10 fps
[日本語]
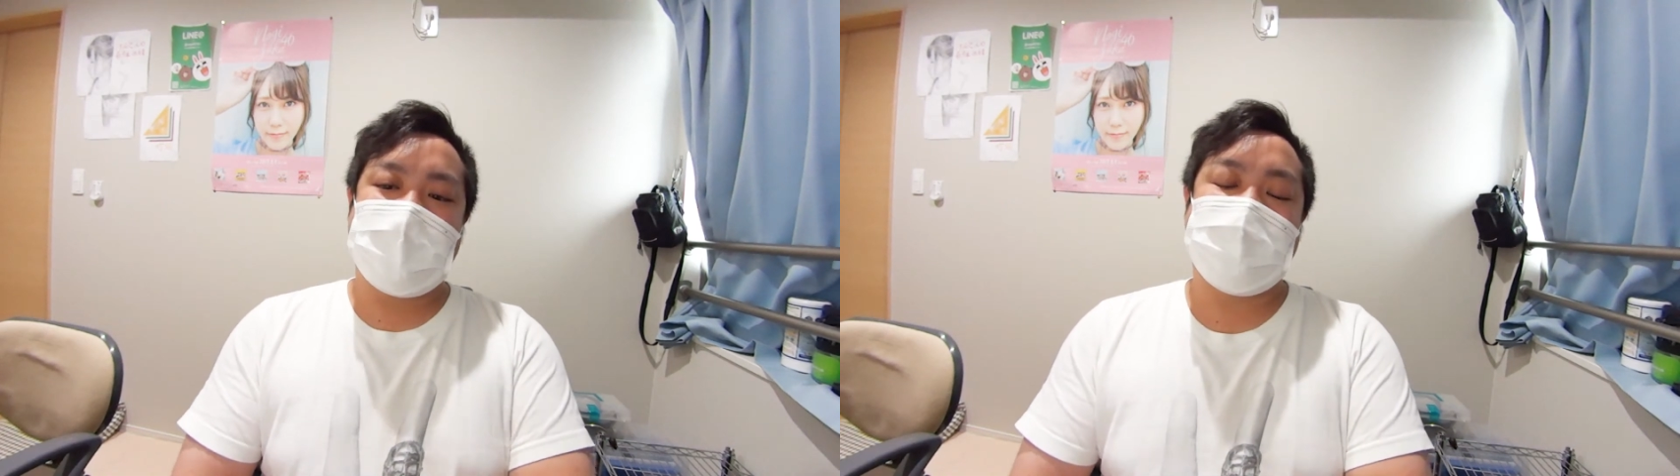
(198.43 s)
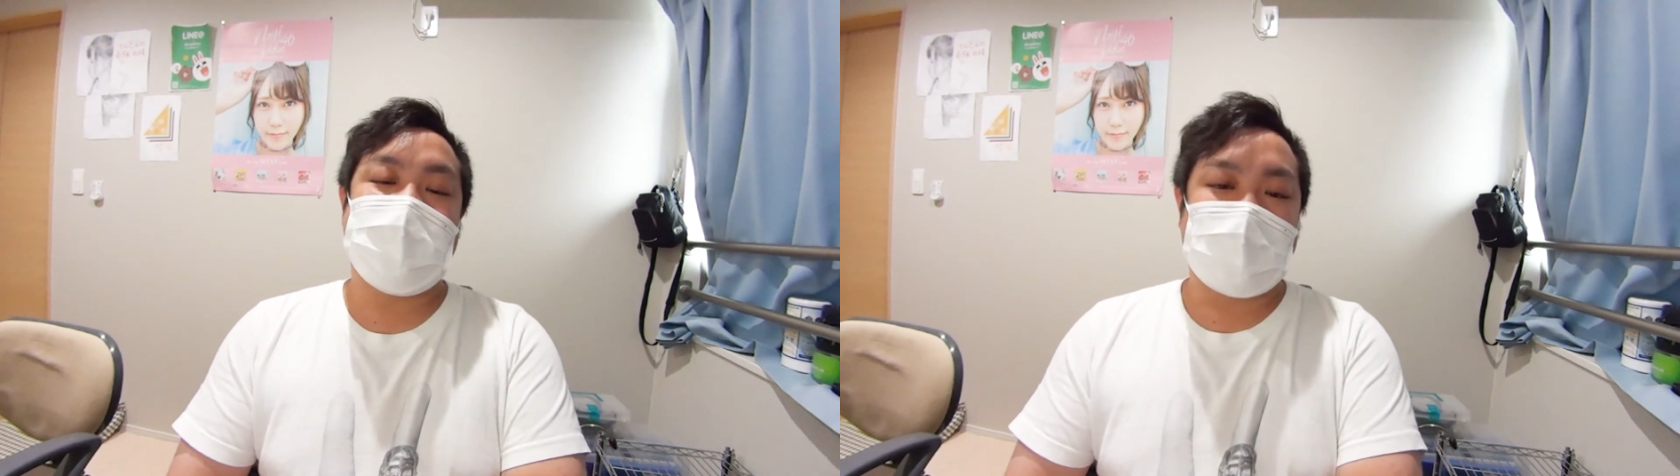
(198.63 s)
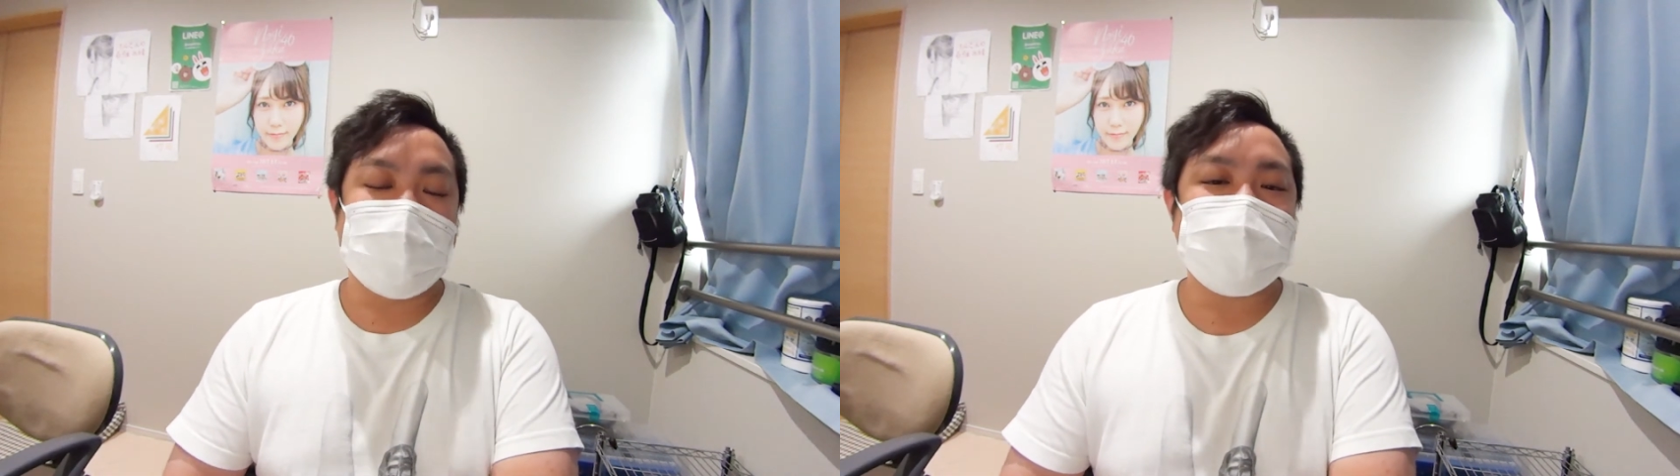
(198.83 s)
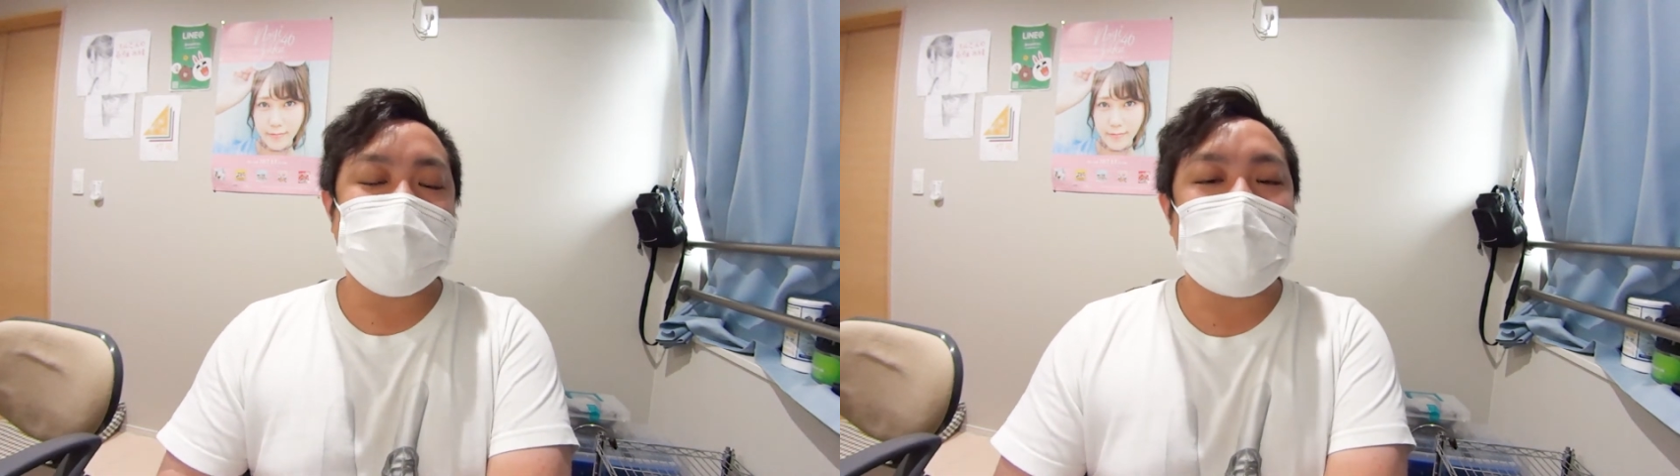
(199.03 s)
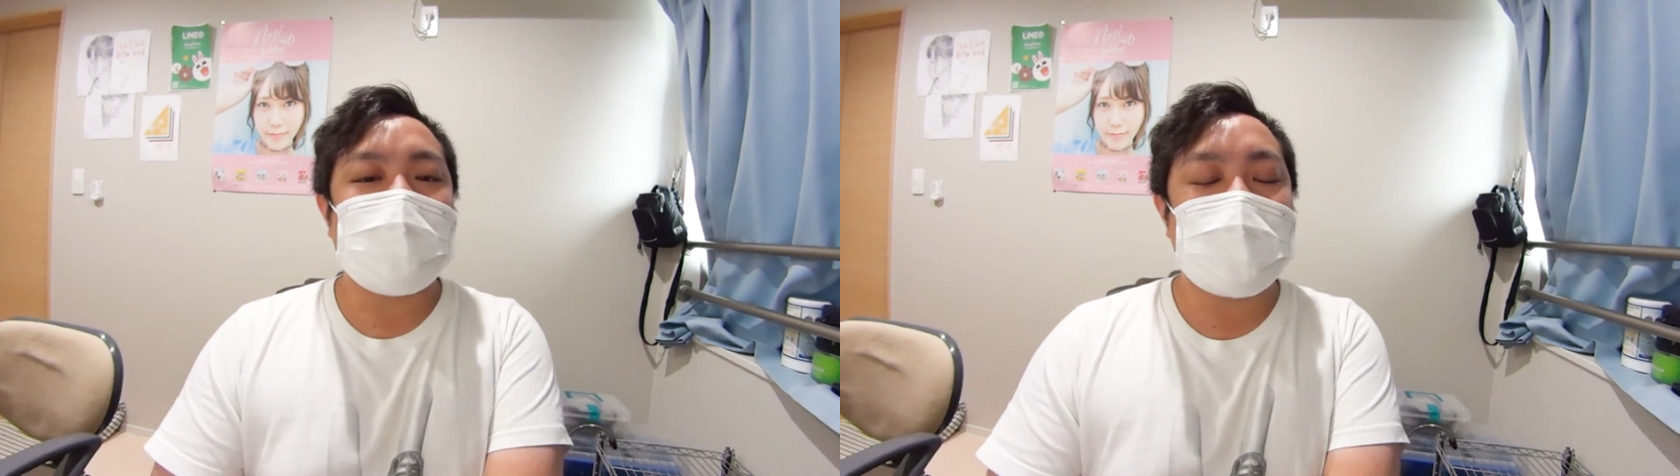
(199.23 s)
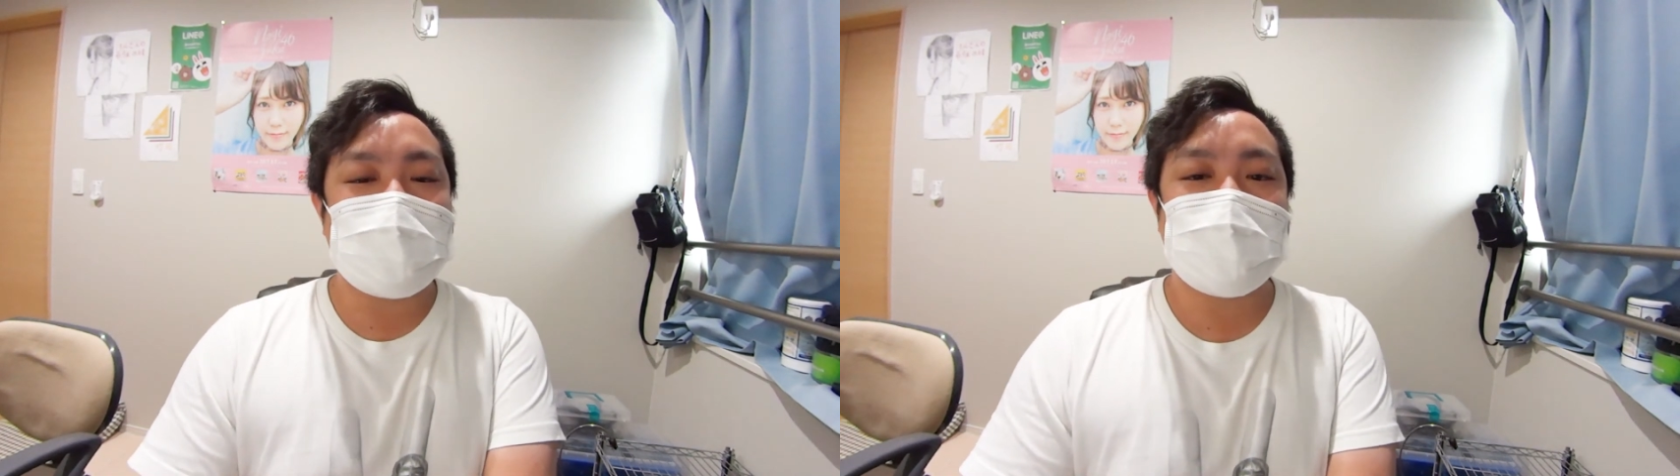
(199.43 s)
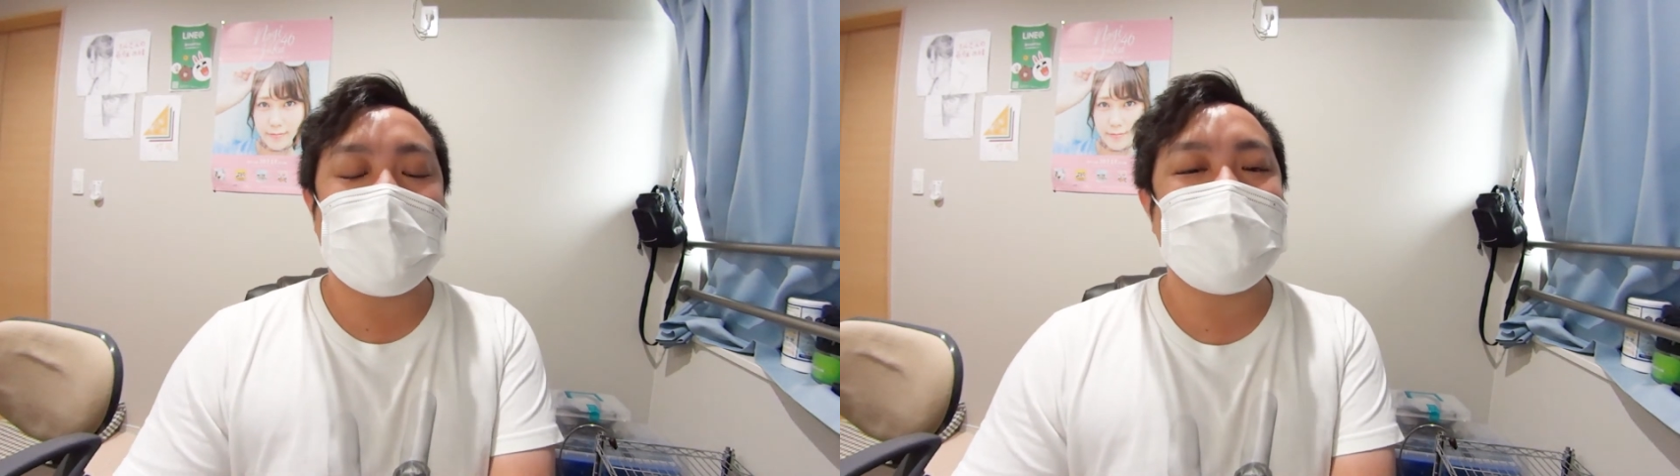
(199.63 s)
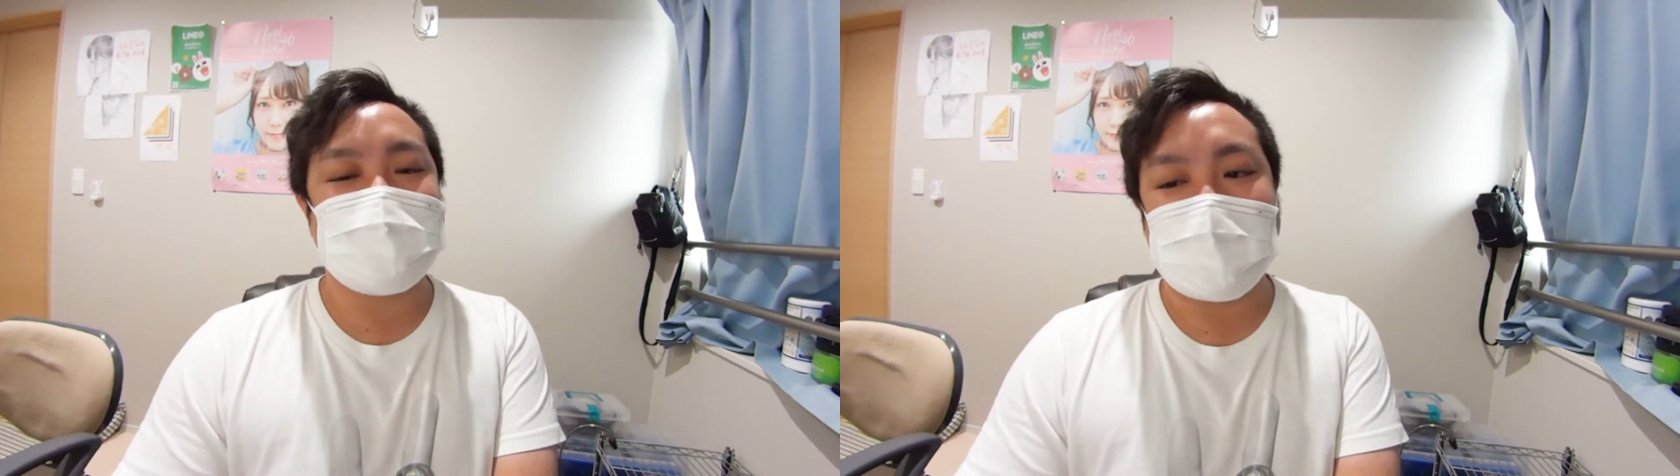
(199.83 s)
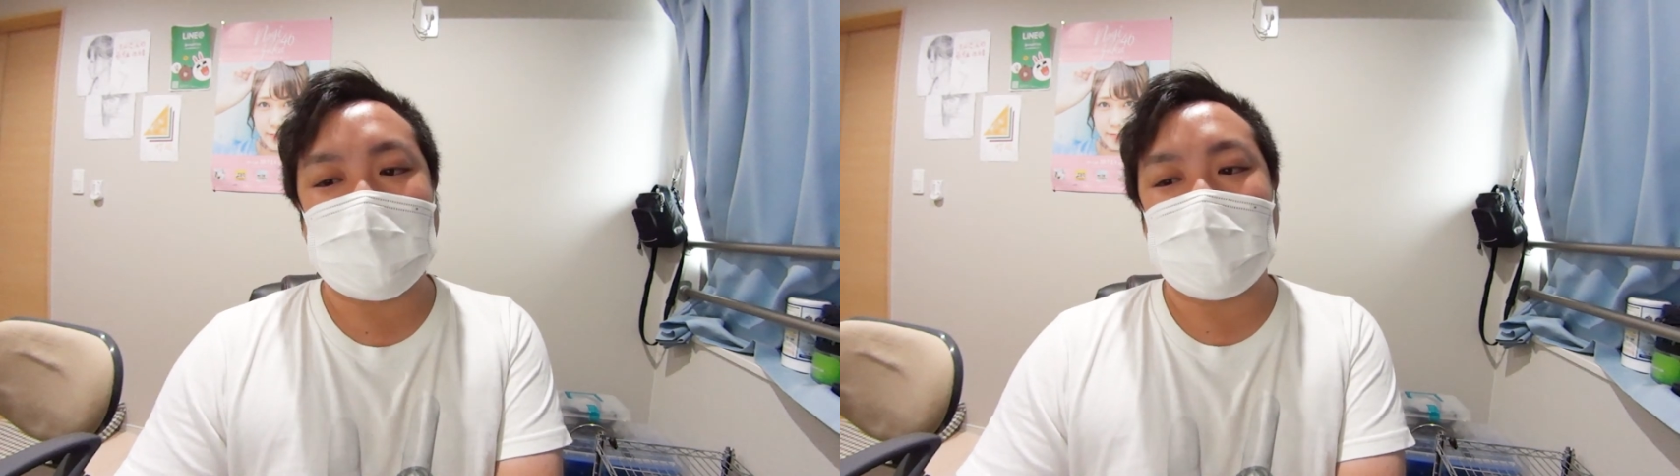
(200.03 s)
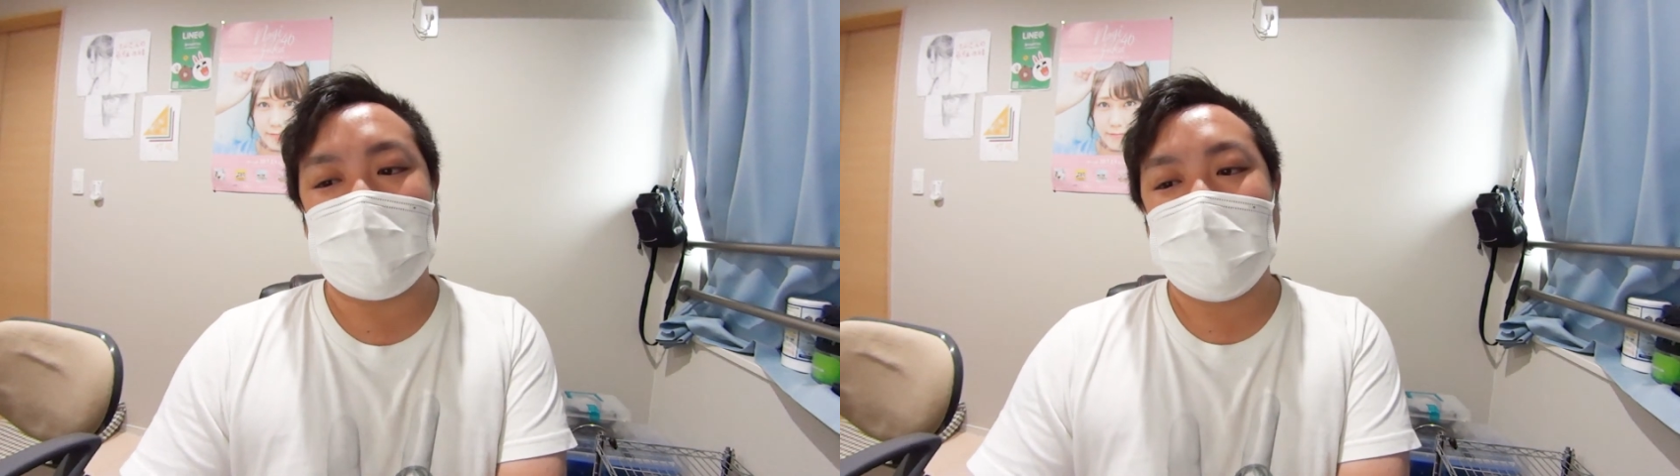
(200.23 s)
ね、公式の発表ではないの
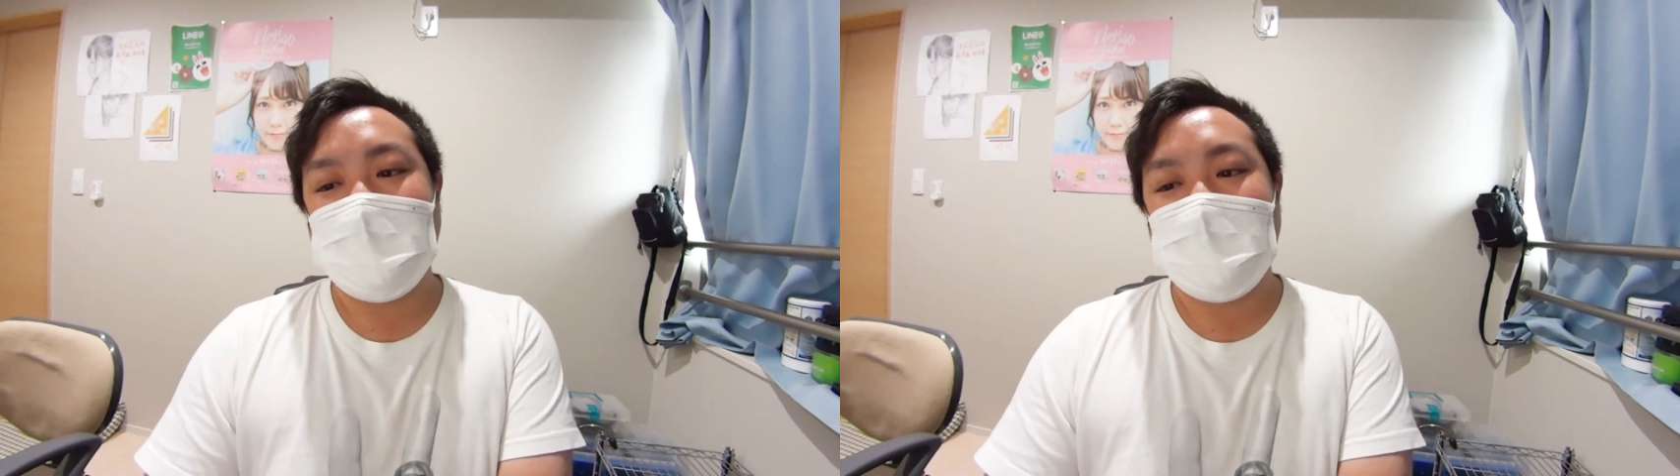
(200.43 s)
で、